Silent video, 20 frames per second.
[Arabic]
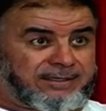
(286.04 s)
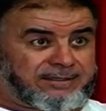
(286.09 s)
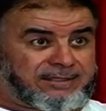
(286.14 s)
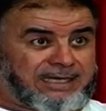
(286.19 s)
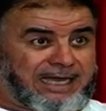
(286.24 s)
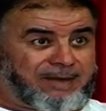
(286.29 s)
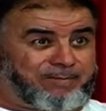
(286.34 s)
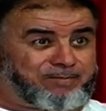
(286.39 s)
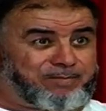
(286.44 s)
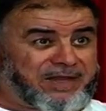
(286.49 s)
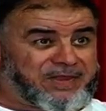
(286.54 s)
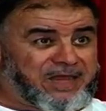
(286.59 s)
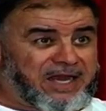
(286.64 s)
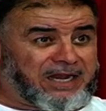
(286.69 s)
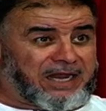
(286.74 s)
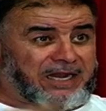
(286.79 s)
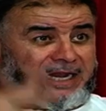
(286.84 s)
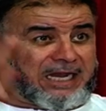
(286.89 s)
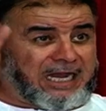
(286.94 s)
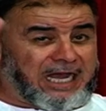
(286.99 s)

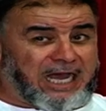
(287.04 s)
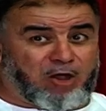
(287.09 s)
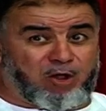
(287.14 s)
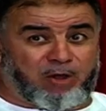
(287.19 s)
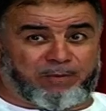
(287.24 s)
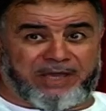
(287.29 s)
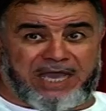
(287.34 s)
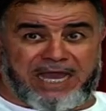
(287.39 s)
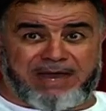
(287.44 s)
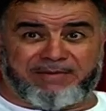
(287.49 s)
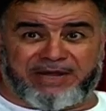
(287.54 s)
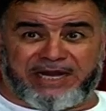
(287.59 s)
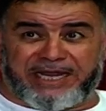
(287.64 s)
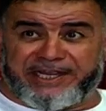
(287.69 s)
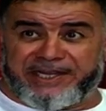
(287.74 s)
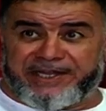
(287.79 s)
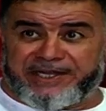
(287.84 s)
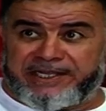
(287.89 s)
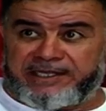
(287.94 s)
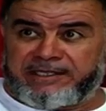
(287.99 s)
تعبدنا الله
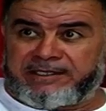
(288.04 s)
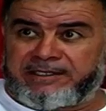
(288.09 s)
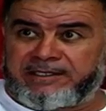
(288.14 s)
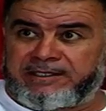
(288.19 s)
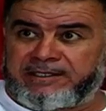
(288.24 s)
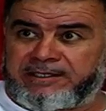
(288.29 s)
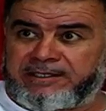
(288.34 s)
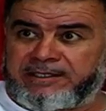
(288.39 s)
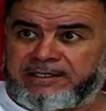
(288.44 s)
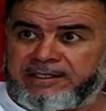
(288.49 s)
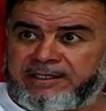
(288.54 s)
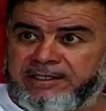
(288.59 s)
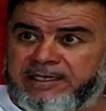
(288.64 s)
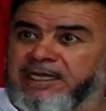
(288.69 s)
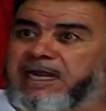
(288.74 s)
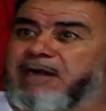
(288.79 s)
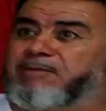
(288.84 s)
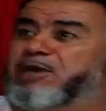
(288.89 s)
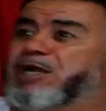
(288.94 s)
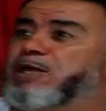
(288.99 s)
بأمرين
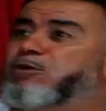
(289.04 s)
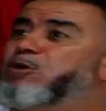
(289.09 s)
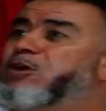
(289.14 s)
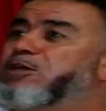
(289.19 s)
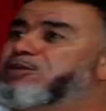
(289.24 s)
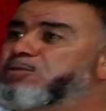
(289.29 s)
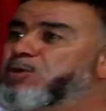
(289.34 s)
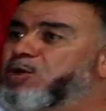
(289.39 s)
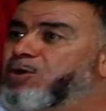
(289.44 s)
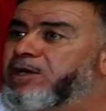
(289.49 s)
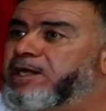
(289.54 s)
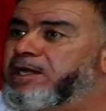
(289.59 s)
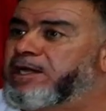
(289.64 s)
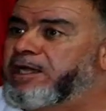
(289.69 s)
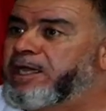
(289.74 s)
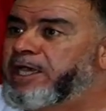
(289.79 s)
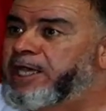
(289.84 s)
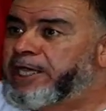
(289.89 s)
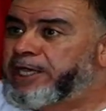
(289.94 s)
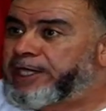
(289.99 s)
الأمر الأول اسمه
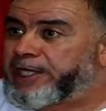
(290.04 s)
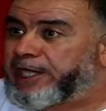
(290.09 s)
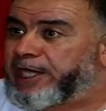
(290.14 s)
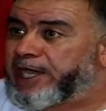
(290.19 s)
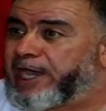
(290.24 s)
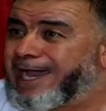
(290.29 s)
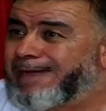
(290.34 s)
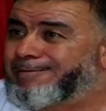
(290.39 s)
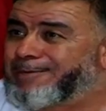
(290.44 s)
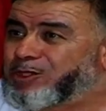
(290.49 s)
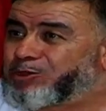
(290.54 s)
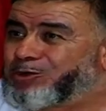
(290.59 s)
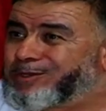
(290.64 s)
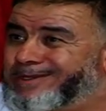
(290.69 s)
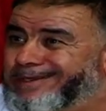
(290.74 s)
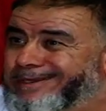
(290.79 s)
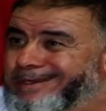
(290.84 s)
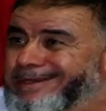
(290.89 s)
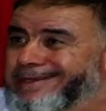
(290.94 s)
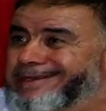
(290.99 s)
إقامة
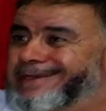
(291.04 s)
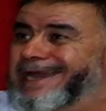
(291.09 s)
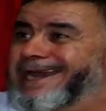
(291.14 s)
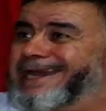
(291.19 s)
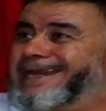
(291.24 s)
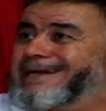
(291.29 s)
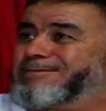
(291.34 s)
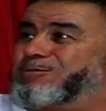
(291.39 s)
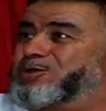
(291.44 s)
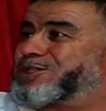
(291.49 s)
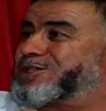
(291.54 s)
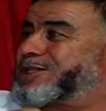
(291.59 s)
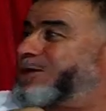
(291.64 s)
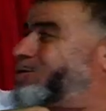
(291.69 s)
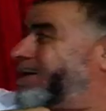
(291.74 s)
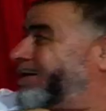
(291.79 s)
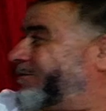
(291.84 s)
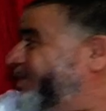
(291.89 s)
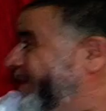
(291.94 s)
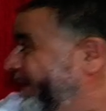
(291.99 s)
الدين على
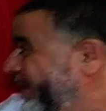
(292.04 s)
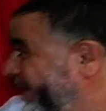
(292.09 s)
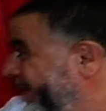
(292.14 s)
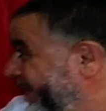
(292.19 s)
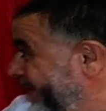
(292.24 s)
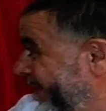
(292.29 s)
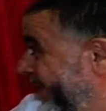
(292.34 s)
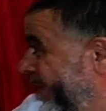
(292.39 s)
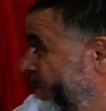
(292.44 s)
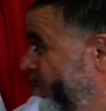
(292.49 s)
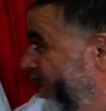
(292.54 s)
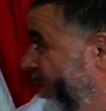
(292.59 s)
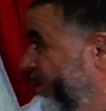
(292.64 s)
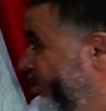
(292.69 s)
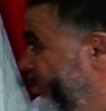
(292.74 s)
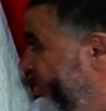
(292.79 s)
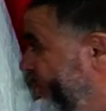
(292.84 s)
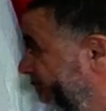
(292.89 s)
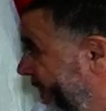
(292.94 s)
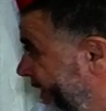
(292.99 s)
مستوى الفرد
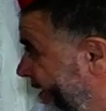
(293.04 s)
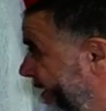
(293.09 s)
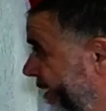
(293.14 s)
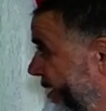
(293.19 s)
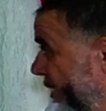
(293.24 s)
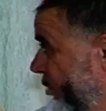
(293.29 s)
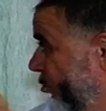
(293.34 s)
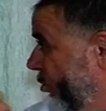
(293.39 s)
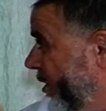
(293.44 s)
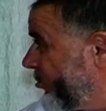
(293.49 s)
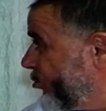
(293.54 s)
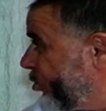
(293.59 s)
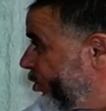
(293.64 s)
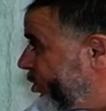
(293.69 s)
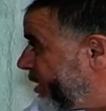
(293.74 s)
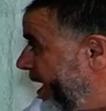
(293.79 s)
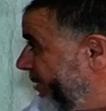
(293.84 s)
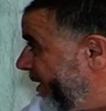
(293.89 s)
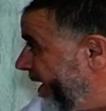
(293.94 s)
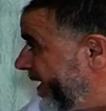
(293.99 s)
والأسرة
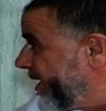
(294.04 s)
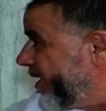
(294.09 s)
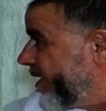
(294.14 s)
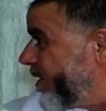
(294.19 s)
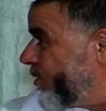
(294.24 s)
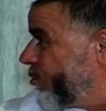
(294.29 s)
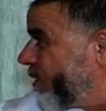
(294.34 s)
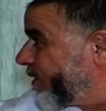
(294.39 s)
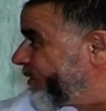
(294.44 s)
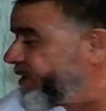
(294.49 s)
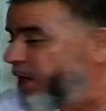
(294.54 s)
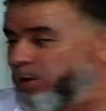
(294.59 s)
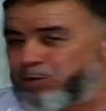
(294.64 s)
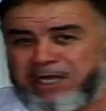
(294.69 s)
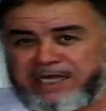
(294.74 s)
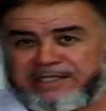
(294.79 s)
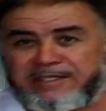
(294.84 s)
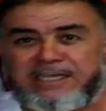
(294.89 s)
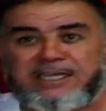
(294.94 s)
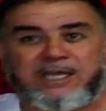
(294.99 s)
والمجتمع
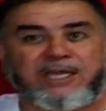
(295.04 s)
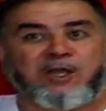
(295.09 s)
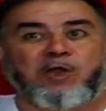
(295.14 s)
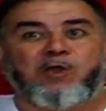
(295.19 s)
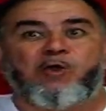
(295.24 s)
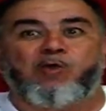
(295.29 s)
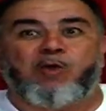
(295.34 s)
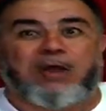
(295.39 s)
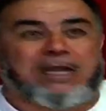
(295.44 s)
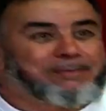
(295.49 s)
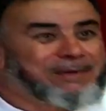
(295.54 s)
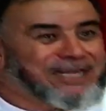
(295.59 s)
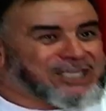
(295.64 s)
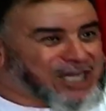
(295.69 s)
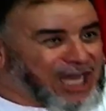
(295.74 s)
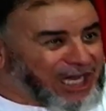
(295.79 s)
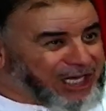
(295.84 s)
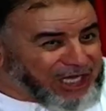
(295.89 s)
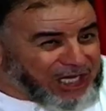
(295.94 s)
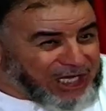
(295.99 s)
والدولة
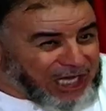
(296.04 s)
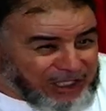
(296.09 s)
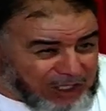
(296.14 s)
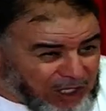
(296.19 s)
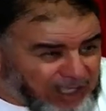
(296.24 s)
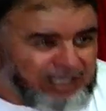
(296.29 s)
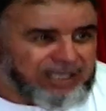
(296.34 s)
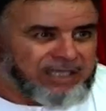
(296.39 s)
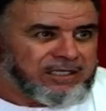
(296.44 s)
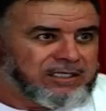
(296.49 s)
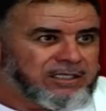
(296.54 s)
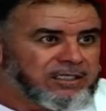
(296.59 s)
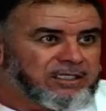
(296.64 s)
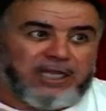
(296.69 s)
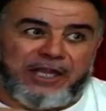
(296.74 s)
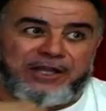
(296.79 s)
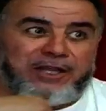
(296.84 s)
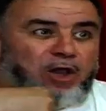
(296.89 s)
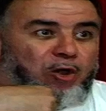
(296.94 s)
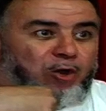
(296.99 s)
والبشرية
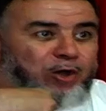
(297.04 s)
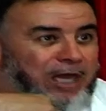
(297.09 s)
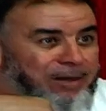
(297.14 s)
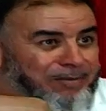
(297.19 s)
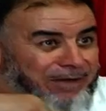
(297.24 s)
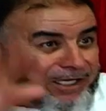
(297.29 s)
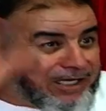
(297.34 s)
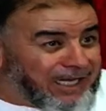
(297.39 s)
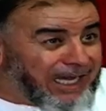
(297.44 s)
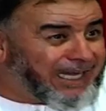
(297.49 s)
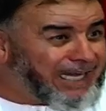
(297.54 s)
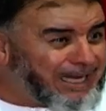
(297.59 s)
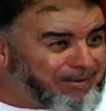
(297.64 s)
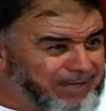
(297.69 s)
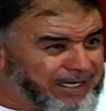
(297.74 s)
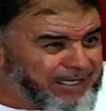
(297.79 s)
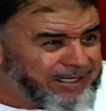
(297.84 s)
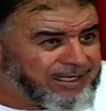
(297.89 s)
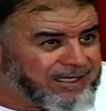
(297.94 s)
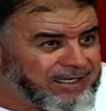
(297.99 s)
لأنه رحمة
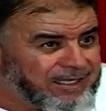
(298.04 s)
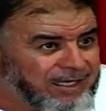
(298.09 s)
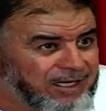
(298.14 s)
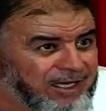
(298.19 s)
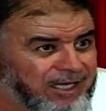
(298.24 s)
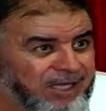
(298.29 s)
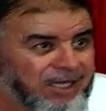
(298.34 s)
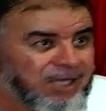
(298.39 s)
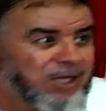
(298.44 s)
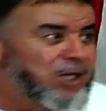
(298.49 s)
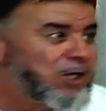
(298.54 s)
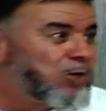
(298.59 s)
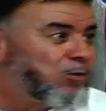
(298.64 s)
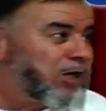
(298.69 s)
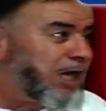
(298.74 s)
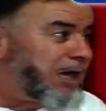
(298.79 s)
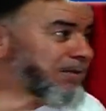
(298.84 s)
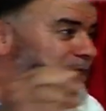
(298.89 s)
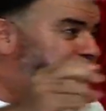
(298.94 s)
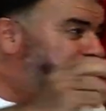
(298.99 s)
للعالمين والأمر